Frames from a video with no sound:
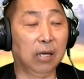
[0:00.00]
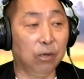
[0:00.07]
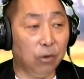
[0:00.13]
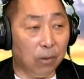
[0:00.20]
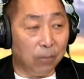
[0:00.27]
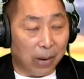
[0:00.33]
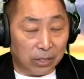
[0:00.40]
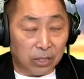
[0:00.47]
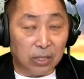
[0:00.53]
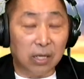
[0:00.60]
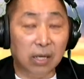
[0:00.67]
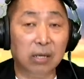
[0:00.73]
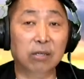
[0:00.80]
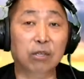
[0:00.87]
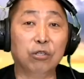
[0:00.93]
因为马斯
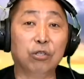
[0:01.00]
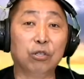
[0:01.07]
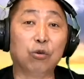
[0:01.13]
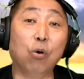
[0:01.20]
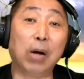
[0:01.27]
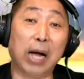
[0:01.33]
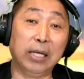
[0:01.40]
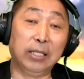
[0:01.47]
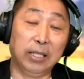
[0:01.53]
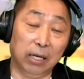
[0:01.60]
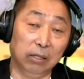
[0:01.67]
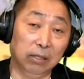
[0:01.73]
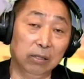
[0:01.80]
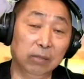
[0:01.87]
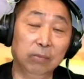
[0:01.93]
克呢是公开
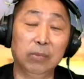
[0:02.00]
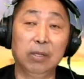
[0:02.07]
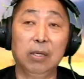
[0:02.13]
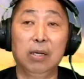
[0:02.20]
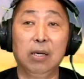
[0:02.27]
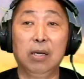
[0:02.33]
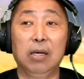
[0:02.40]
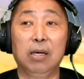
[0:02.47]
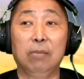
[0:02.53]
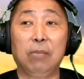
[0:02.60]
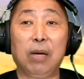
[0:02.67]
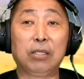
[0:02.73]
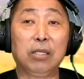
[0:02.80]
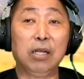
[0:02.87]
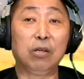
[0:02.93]
讲的，
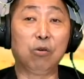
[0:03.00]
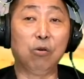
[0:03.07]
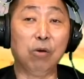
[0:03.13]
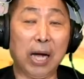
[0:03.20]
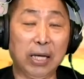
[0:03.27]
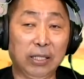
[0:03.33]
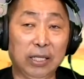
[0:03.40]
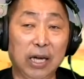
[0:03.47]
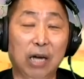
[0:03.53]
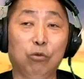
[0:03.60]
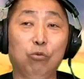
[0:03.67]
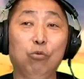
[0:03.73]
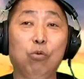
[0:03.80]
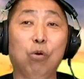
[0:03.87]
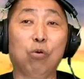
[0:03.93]
马斯克公开讲，
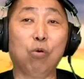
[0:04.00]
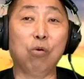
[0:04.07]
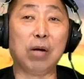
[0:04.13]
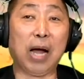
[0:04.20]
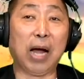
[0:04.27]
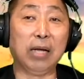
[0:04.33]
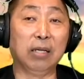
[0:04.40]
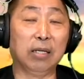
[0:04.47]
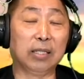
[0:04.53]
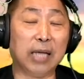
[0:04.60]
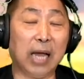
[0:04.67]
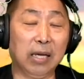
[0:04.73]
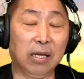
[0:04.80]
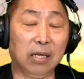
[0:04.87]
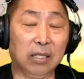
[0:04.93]
如果公开呢
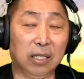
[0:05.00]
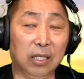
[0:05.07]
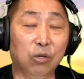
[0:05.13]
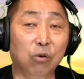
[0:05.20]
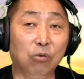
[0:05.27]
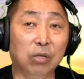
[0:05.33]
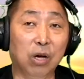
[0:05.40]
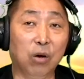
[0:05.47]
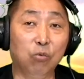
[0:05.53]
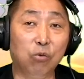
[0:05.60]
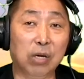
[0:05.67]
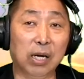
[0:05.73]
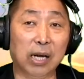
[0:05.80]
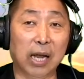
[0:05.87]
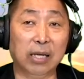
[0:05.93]
再提供了
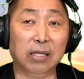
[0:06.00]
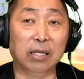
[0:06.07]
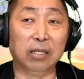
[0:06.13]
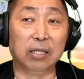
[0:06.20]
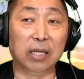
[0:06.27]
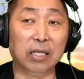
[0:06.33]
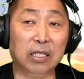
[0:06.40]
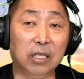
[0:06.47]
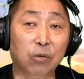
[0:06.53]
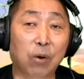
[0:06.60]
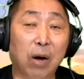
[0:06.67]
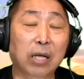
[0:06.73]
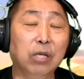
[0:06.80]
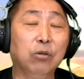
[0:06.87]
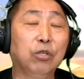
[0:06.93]
乌克兰的这些计
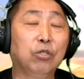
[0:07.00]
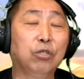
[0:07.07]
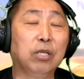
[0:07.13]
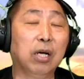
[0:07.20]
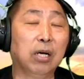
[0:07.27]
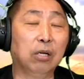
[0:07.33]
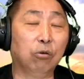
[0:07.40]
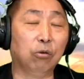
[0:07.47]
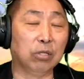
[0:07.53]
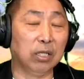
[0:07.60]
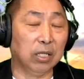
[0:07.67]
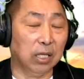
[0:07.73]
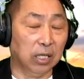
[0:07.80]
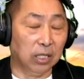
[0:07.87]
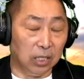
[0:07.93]
划，因为之前俄罗
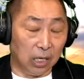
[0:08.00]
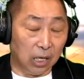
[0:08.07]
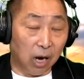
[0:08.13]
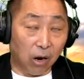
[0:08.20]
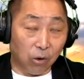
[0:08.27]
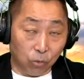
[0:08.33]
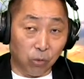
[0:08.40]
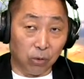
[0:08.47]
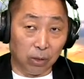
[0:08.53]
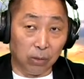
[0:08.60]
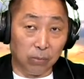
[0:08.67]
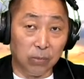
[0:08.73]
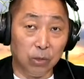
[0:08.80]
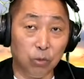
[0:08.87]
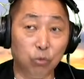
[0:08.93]
斯已经警告过了，
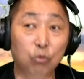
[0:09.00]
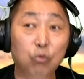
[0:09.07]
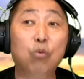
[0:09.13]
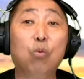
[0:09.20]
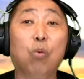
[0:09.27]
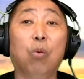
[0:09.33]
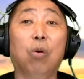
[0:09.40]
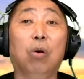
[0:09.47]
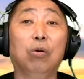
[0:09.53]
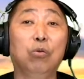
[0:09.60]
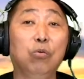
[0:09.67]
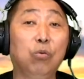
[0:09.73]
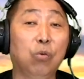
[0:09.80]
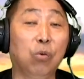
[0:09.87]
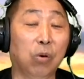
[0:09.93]
如果
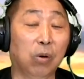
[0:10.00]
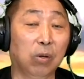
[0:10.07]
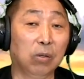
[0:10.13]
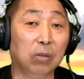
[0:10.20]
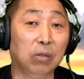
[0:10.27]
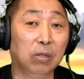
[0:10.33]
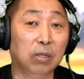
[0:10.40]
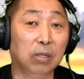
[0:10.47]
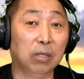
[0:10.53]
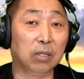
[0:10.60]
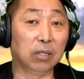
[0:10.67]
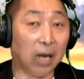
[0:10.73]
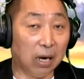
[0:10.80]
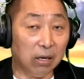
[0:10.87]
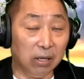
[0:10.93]
如果。
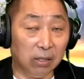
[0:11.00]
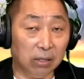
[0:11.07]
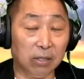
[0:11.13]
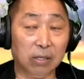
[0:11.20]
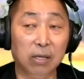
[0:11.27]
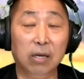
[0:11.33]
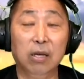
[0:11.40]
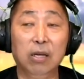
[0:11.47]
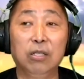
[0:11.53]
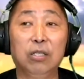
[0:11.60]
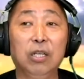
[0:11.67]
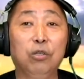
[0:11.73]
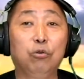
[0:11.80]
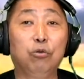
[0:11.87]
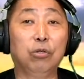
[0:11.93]
Starlink
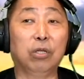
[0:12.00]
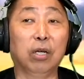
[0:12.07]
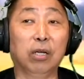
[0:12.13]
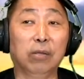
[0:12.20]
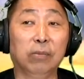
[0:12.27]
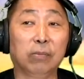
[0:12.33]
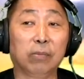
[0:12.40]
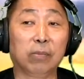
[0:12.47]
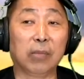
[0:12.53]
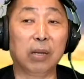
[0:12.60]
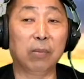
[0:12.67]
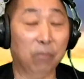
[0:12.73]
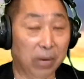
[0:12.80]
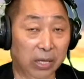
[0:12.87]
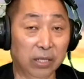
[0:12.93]
继续的
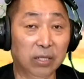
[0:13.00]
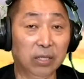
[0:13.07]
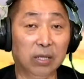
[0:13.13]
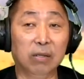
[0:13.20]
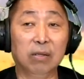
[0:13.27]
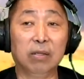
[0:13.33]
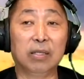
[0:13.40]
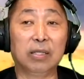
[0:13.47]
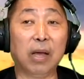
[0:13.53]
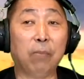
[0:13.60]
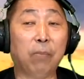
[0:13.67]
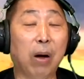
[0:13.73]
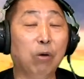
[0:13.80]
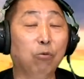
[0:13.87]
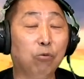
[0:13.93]
明着在
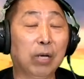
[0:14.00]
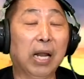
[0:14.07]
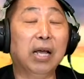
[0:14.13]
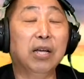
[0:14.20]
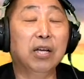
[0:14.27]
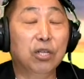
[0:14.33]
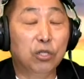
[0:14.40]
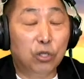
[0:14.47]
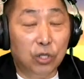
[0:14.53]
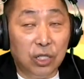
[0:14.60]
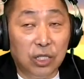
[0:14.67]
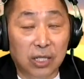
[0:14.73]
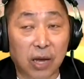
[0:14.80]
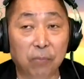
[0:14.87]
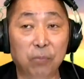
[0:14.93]
帮乌克兰，
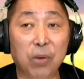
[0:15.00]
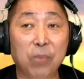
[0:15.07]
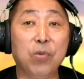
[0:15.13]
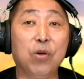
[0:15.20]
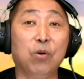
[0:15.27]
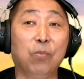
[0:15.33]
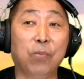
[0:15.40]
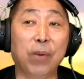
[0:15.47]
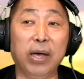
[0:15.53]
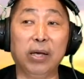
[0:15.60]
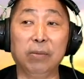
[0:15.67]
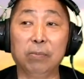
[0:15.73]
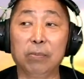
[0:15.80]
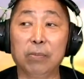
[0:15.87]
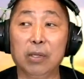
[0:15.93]
之前并没有
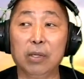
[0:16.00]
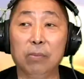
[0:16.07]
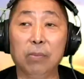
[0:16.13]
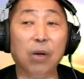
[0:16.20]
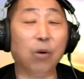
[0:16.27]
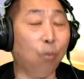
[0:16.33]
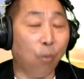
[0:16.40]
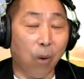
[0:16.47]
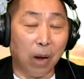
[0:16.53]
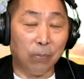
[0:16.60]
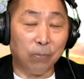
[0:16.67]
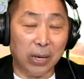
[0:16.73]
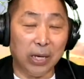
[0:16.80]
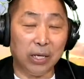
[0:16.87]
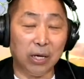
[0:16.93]
被被我
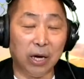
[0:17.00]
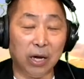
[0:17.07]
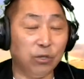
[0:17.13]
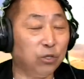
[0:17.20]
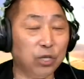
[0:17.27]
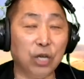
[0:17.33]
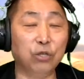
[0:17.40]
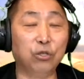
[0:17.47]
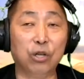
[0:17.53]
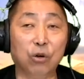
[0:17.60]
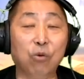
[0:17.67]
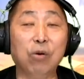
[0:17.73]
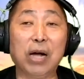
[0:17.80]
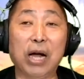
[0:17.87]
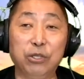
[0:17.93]
被很正式的
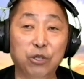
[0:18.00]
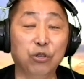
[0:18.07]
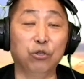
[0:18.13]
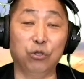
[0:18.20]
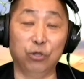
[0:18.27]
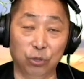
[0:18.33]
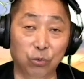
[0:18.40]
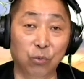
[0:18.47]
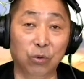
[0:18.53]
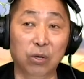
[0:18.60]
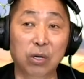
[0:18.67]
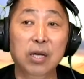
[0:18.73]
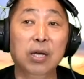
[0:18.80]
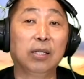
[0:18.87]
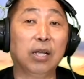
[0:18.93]
公开证实
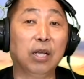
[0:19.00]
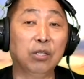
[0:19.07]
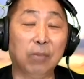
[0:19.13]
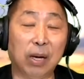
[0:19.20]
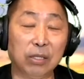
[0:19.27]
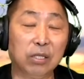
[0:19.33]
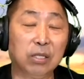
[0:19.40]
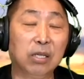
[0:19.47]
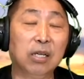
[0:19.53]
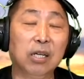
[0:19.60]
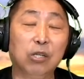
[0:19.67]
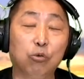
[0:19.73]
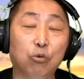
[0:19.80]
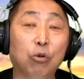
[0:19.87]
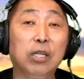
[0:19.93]
过。但是马斯克
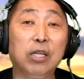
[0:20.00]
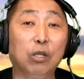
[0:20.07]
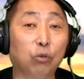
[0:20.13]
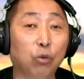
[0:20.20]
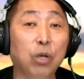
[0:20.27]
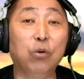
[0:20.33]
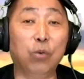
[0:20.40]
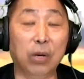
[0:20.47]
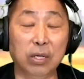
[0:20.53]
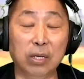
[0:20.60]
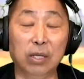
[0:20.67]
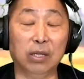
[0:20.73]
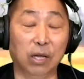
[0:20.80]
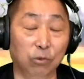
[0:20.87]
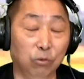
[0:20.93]
呢，昨天的推文
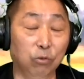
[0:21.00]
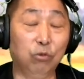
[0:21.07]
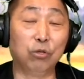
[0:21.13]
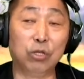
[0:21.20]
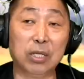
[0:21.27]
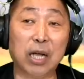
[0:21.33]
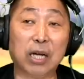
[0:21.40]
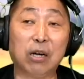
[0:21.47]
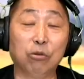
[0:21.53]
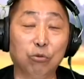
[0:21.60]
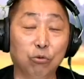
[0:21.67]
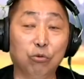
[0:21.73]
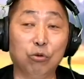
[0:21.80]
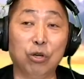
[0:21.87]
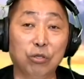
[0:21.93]
呢，等于就是在告
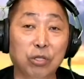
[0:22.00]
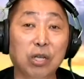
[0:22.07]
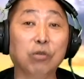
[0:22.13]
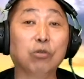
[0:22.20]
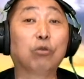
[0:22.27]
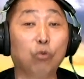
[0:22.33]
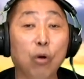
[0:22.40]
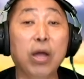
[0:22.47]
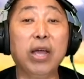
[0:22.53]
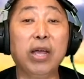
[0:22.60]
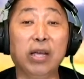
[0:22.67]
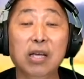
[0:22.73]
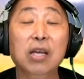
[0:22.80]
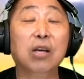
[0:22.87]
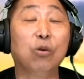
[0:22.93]
诉全世界说，
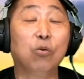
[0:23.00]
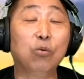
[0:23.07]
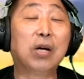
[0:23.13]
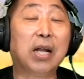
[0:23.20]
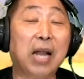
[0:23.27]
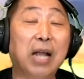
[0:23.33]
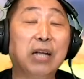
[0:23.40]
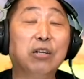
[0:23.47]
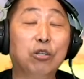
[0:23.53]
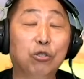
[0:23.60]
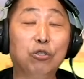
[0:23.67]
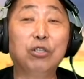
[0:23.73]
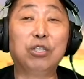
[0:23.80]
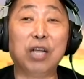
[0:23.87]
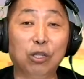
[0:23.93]
对乌克兰呢，
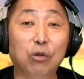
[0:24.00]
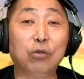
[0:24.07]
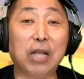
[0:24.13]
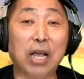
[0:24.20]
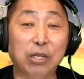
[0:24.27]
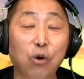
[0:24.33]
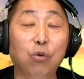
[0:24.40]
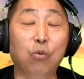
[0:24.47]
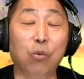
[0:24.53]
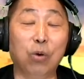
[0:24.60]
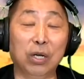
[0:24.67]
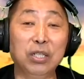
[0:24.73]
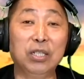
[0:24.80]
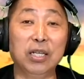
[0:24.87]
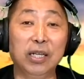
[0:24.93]
之前都在用
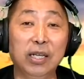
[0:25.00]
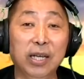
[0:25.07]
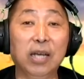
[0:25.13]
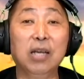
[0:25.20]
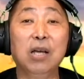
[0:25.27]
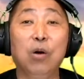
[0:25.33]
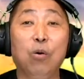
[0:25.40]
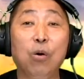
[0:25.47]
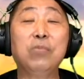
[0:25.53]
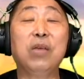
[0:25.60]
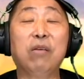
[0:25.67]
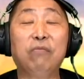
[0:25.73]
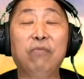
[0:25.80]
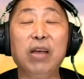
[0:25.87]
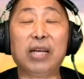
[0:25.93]
我的星链，我
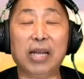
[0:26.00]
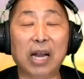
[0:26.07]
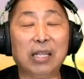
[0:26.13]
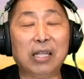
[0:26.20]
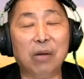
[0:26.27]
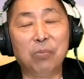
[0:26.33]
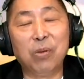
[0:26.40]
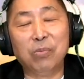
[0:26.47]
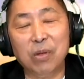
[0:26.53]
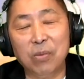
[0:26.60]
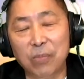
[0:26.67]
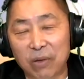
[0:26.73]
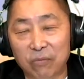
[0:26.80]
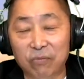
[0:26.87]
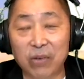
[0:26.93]
免费给他当，并不是
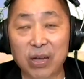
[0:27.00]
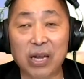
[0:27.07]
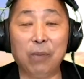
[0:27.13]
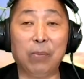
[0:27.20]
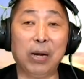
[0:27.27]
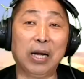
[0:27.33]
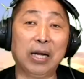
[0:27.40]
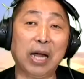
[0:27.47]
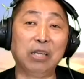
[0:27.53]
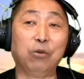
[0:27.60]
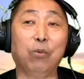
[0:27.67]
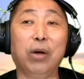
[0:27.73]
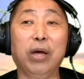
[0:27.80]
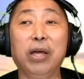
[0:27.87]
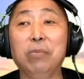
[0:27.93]
免费了。本来他
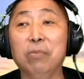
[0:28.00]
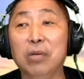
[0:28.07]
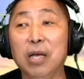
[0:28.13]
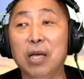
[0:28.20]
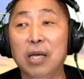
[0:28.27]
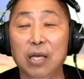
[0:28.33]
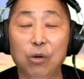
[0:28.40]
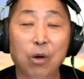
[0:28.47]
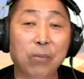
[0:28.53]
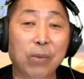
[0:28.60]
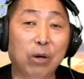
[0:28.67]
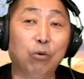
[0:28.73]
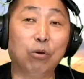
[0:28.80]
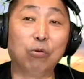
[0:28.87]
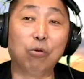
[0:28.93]
以为以为
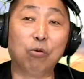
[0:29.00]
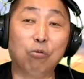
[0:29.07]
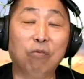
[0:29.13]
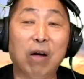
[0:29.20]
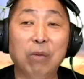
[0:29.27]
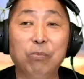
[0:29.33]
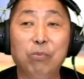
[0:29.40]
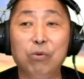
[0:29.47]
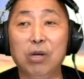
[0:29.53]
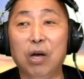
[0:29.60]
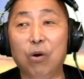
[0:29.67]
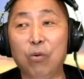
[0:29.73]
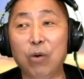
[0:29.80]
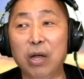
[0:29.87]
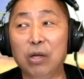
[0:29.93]
美国的国防部
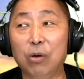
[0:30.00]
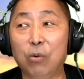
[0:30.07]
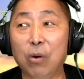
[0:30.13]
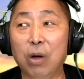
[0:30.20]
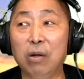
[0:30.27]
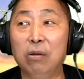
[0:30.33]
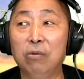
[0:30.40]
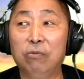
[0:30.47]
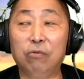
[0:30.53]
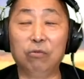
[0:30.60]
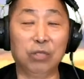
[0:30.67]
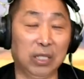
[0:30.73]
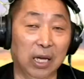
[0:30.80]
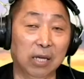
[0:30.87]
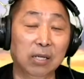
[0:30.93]
呢会会
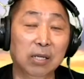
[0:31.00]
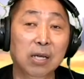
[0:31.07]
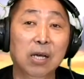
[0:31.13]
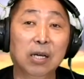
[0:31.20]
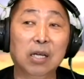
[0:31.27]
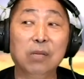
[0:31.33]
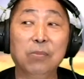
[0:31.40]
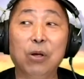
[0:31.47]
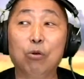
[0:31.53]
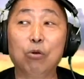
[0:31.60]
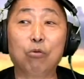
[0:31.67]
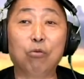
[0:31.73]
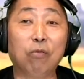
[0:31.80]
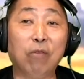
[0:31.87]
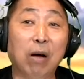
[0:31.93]
付钱，可是美国
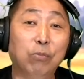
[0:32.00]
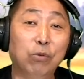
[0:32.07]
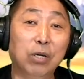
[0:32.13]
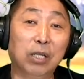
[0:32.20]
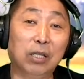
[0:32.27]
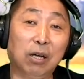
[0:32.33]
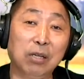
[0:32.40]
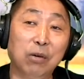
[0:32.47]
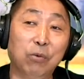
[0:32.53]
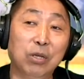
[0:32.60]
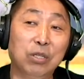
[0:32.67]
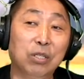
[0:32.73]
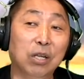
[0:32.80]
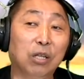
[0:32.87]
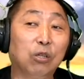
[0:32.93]
的国防部呢到现在
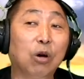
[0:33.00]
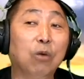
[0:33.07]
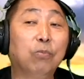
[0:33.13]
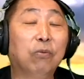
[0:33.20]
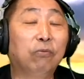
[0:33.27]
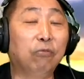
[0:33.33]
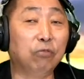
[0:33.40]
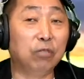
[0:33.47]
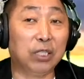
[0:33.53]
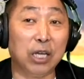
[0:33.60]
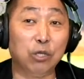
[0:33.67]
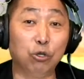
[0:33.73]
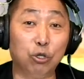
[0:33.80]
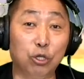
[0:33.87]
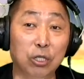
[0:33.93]
为止呢都不付
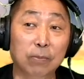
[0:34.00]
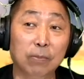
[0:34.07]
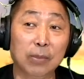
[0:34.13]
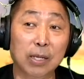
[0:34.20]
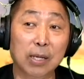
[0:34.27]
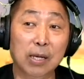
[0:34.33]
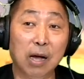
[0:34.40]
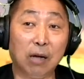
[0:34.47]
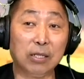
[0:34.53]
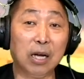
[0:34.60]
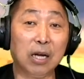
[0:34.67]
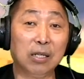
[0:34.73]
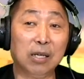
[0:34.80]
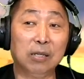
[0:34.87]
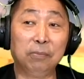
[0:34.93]
钱，就是好
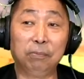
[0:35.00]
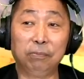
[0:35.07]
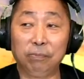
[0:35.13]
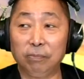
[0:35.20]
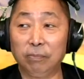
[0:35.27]
像呢，